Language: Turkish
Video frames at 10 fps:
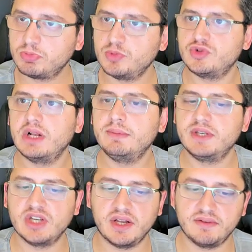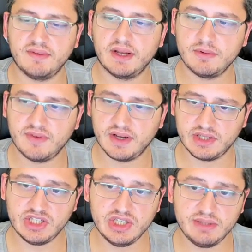Güzel bir karı var mı? Var.
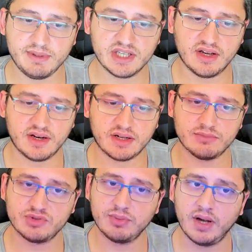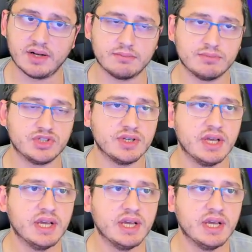İyi bir kar artmış mı? Artmış.